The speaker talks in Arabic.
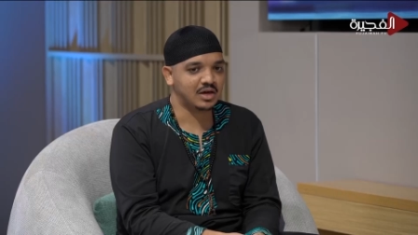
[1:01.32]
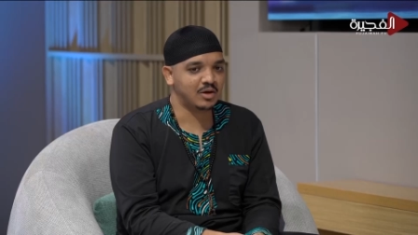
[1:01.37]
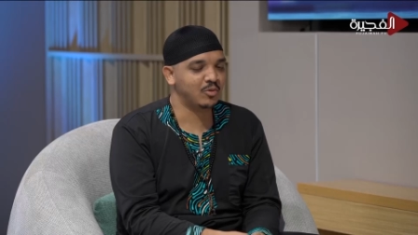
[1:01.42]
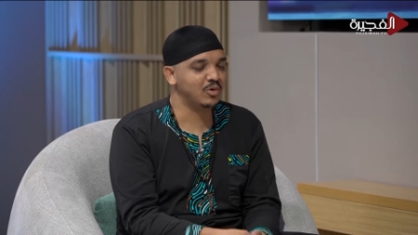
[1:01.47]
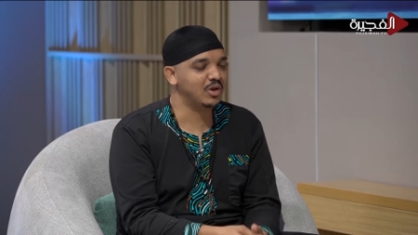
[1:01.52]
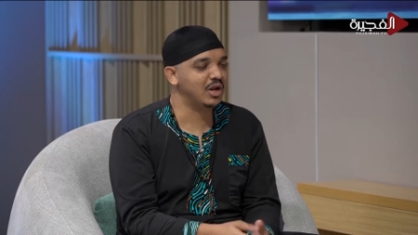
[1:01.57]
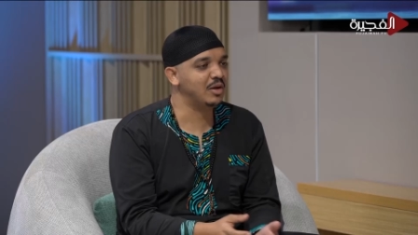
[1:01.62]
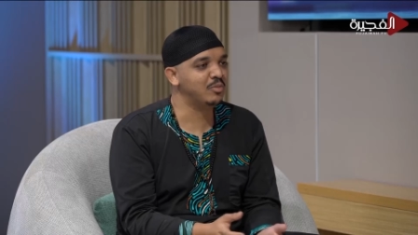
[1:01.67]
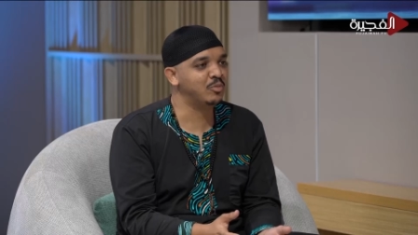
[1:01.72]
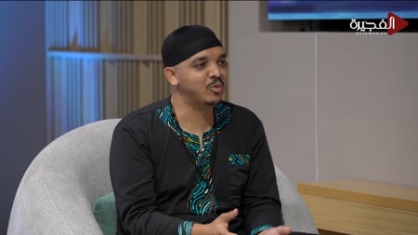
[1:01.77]

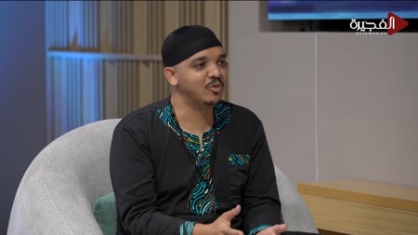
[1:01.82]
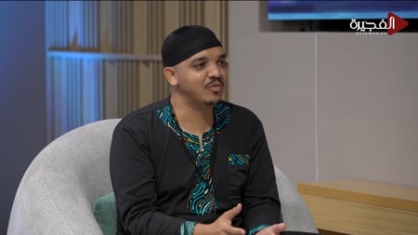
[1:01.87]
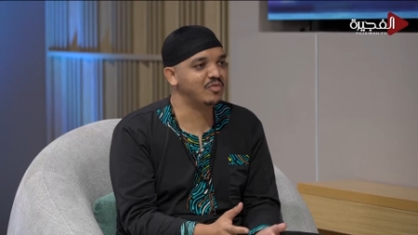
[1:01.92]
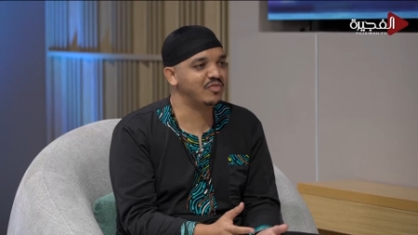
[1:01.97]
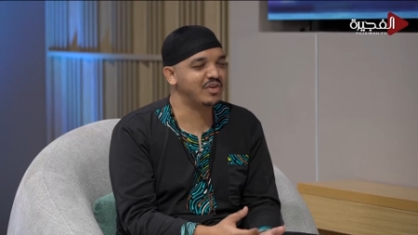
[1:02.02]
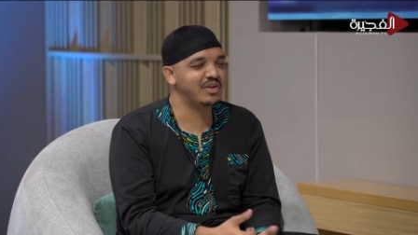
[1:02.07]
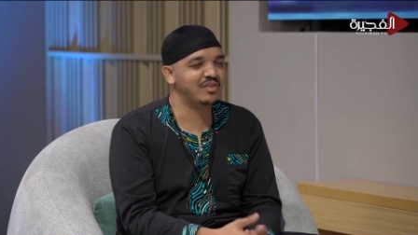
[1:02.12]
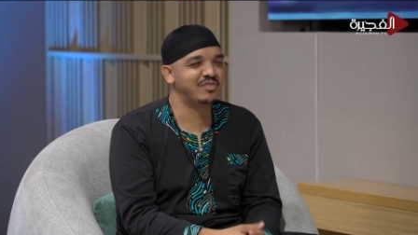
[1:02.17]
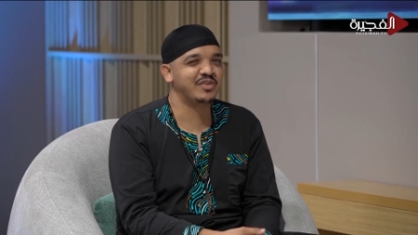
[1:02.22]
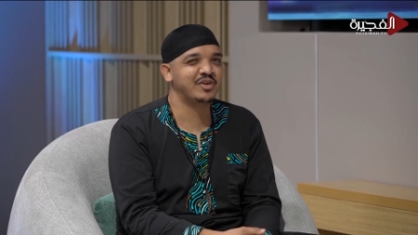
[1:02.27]
اول البوم
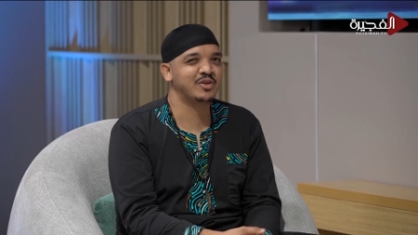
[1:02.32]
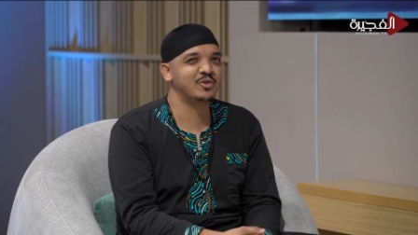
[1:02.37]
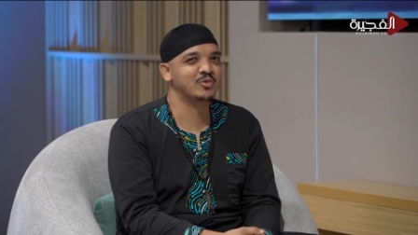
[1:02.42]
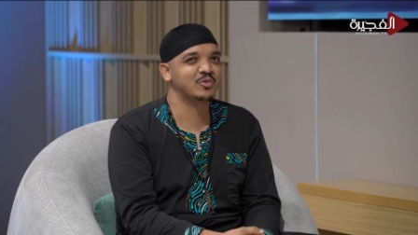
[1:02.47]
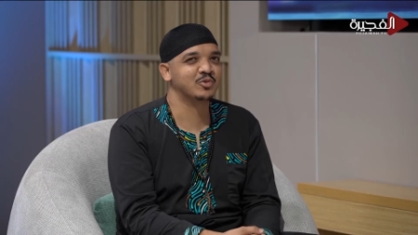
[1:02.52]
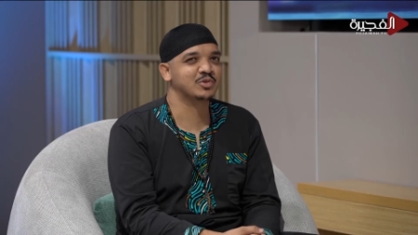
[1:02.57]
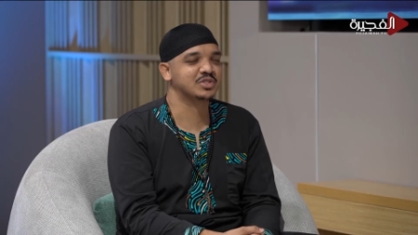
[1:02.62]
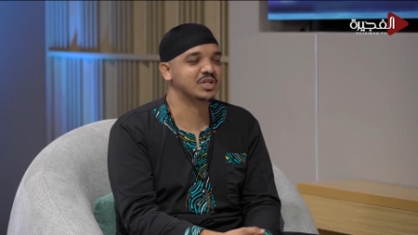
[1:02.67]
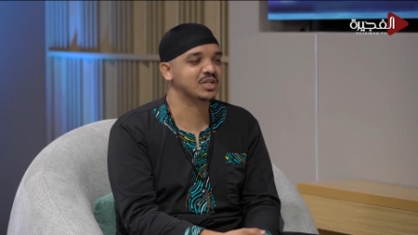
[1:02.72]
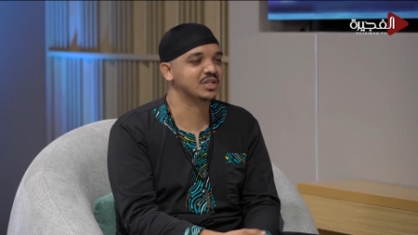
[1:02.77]
في
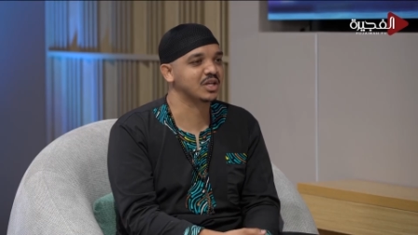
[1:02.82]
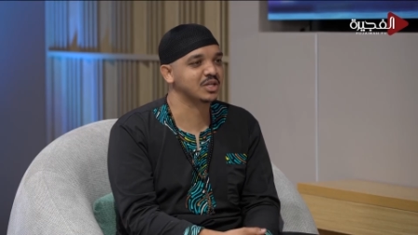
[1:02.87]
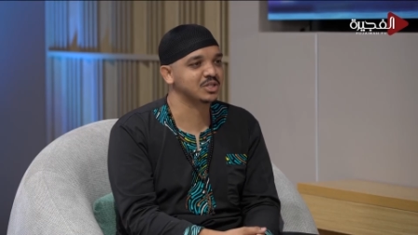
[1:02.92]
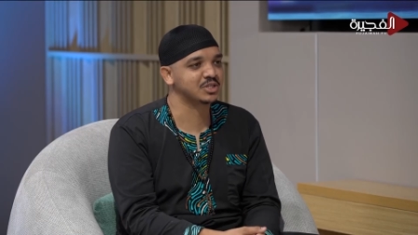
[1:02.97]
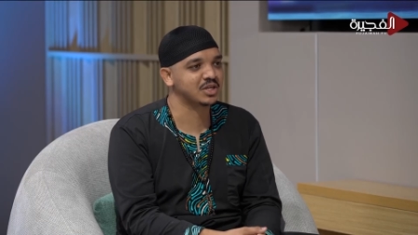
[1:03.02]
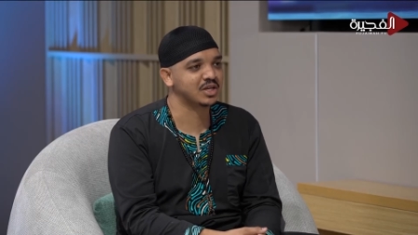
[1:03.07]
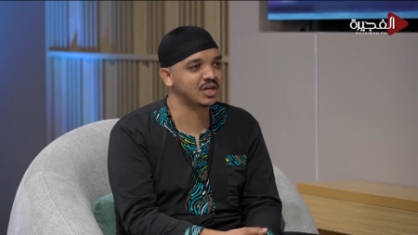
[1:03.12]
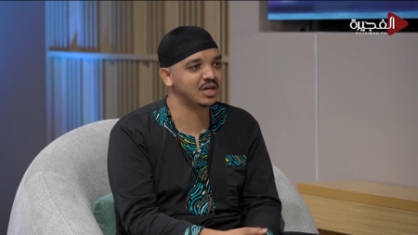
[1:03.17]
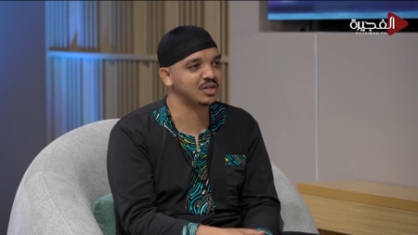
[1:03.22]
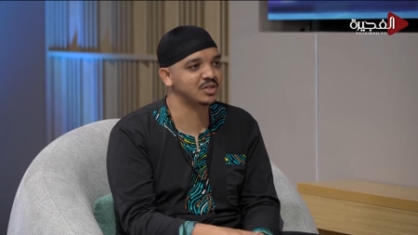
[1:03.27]

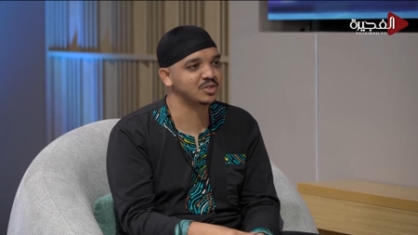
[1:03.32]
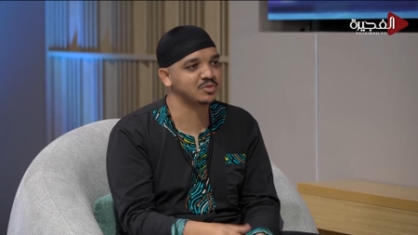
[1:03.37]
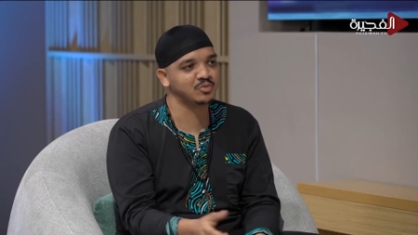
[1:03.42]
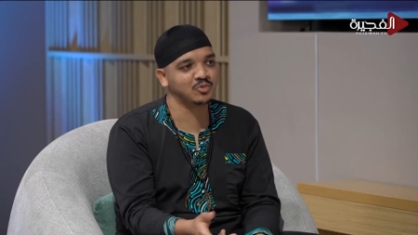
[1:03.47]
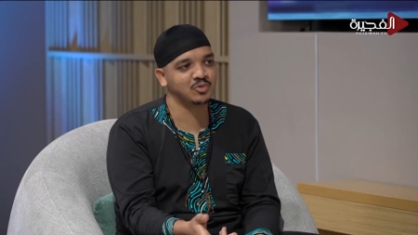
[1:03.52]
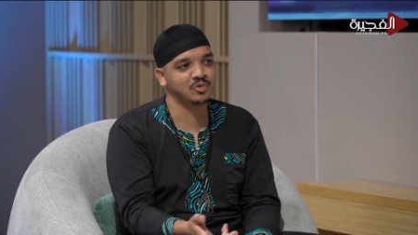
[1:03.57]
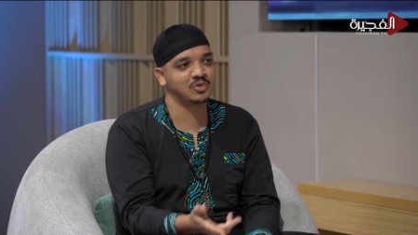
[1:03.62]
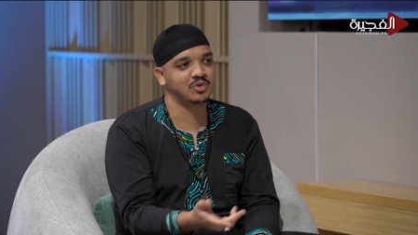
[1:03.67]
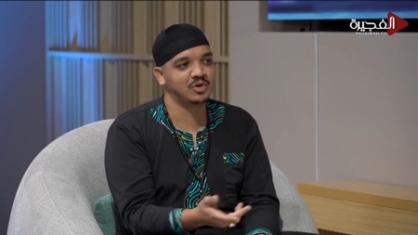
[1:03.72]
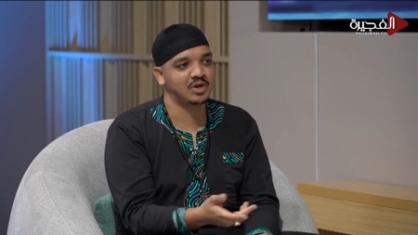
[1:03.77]
2019 كان
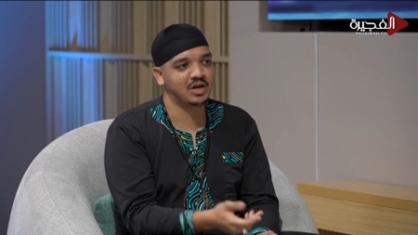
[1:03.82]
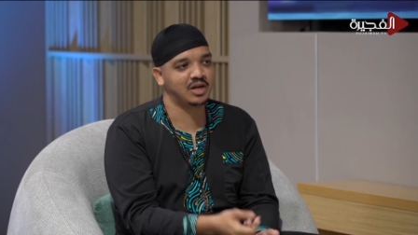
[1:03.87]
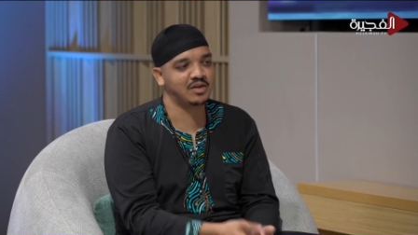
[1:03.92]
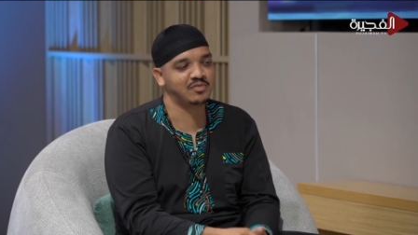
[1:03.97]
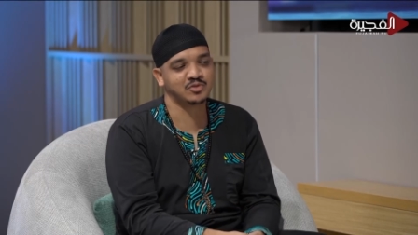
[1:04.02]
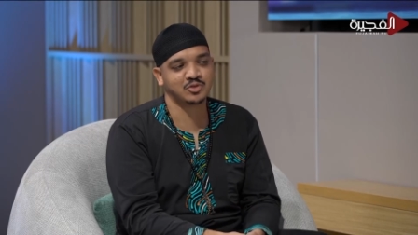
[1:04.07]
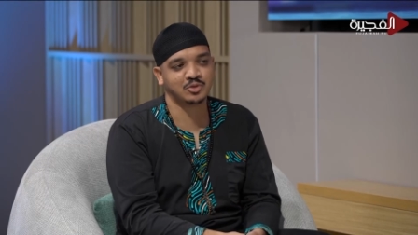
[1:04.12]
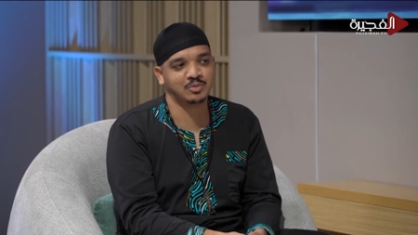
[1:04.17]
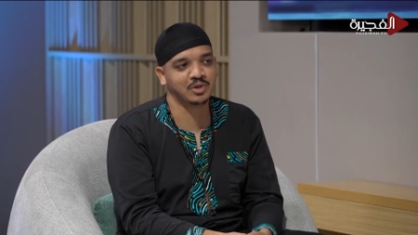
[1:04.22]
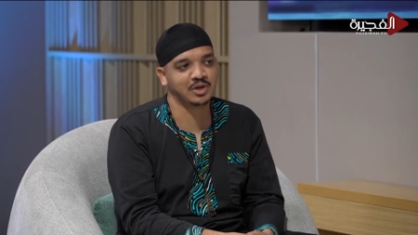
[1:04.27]
اسمه
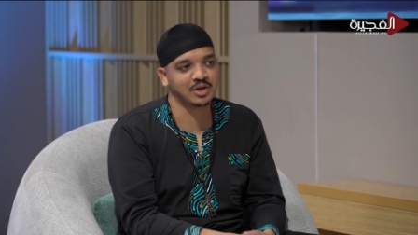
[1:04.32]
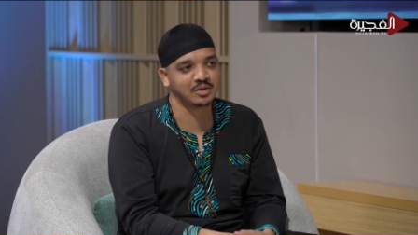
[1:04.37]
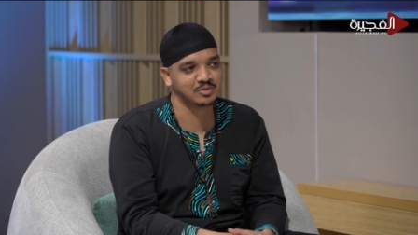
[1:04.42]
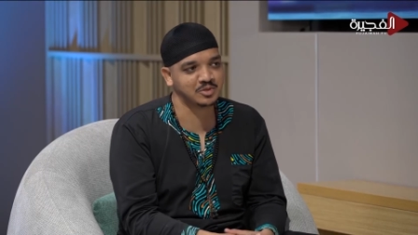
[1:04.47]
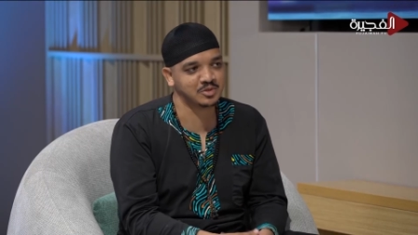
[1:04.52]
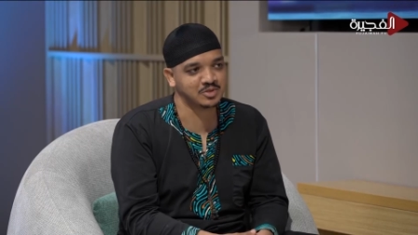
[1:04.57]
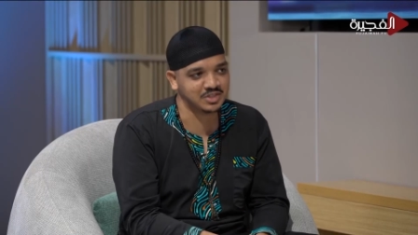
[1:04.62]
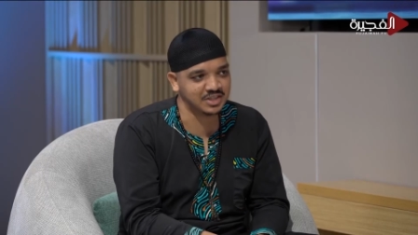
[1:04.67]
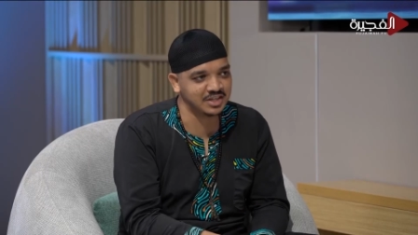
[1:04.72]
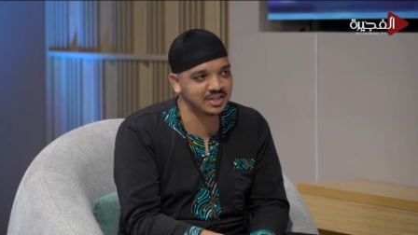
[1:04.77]

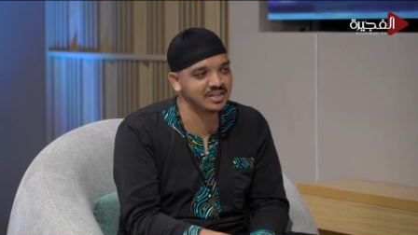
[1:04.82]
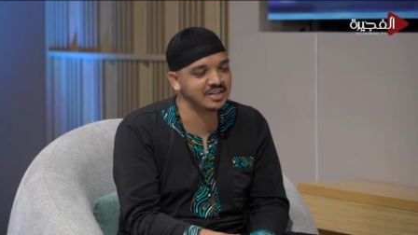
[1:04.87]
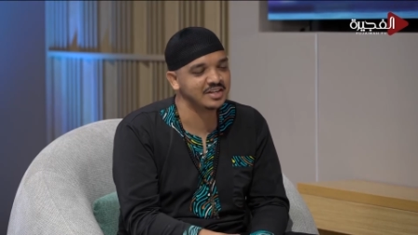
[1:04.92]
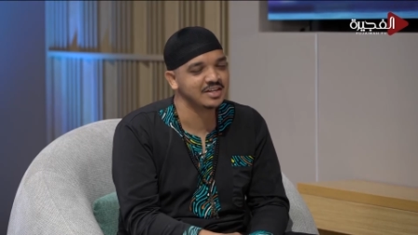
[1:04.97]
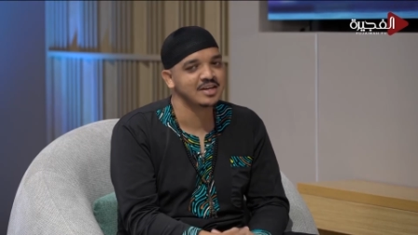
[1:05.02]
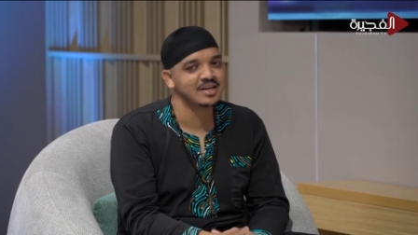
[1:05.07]
1995